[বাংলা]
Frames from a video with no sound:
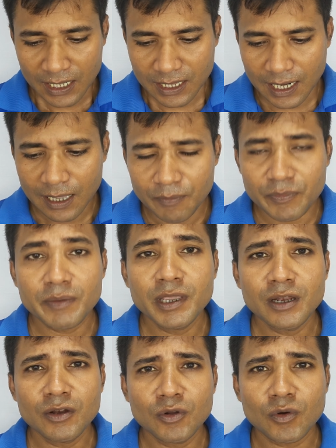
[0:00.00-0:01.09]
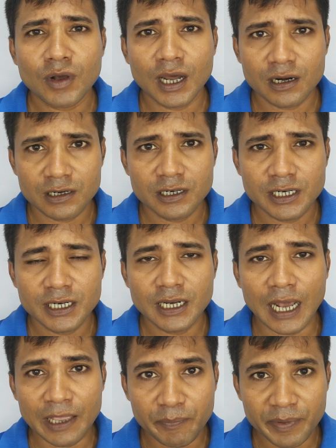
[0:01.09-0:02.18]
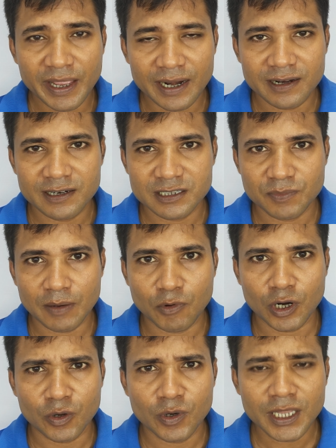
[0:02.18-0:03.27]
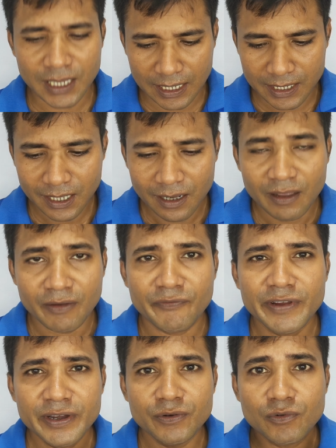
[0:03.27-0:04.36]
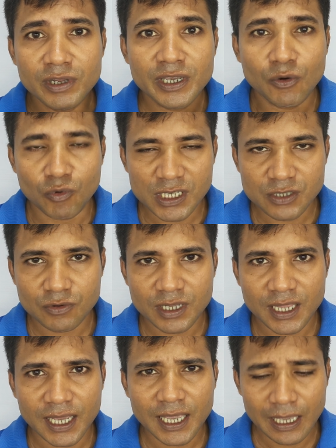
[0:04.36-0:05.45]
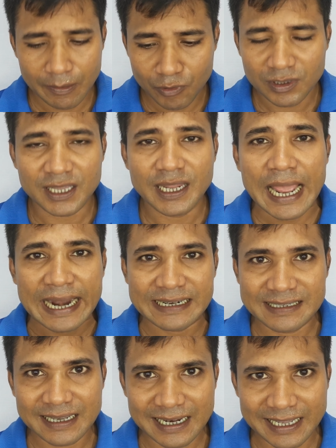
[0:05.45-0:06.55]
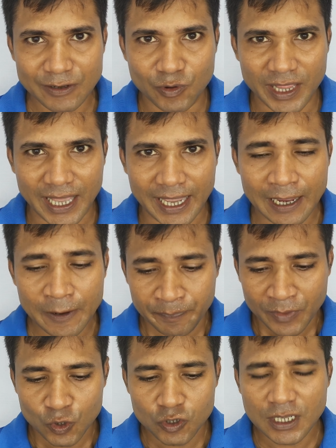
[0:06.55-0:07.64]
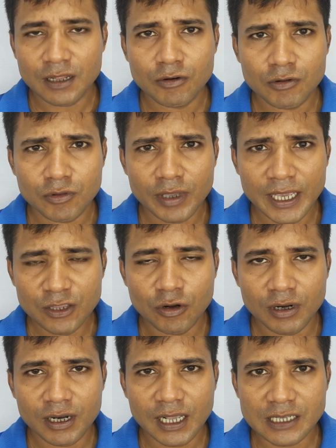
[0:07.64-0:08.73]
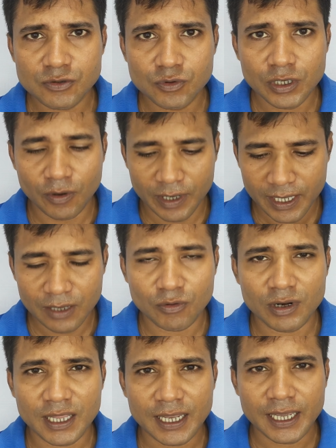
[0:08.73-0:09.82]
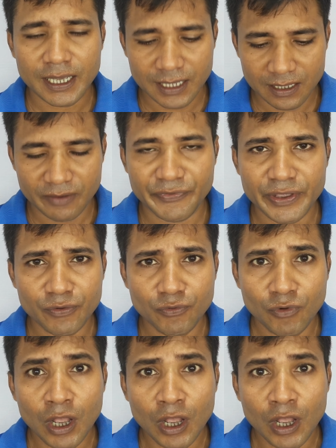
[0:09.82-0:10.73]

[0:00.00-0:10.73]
তারা বিভিন্ন কান্ট্রির আইপি অ্যাড্রেস ব্যবহার করে তাদের ভিডিওগুলিকে ওয়াশ করে থাকে এবং তাদের অ্যাডসে ক্লিক করে থাকে তো সাধারণত এই ধরনের কাজগুলি অনেকেই করে থাকে তাদের ভিউ